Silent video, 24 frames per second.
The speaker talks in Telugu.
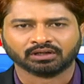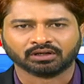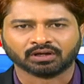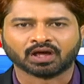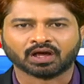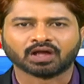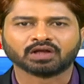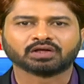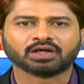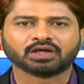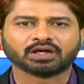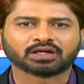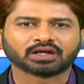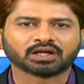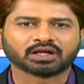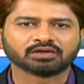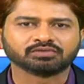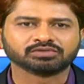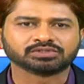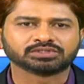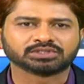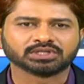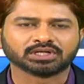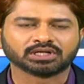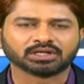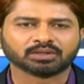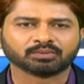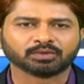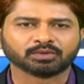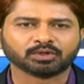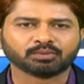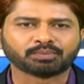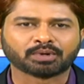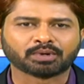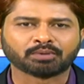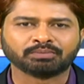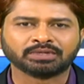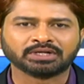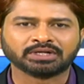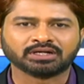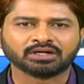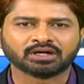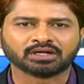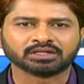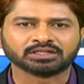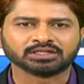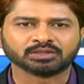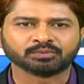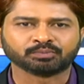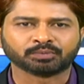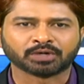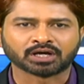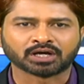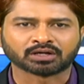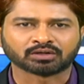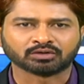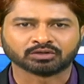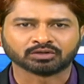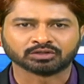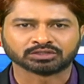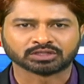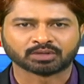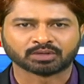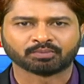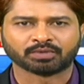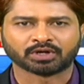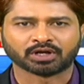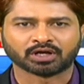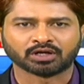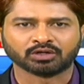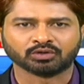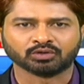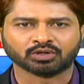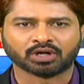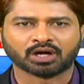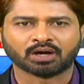నాలుగు ఎకరాల విస్తీర్ణంలో పబ్లిక్ గార్డెన్ పార్క్లో సంబరాలు